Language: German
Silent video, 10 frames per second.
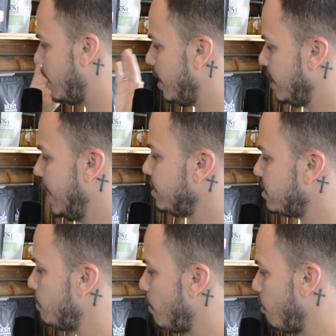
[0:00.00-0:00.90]
einen
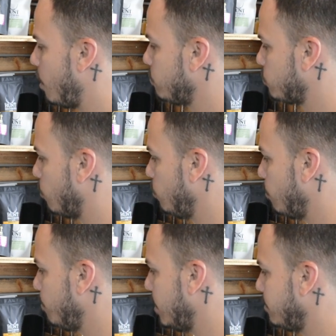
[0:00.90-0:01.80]
Einzelbauer aus
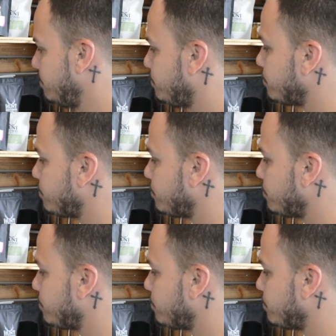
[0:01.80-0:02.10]
Kolumbien,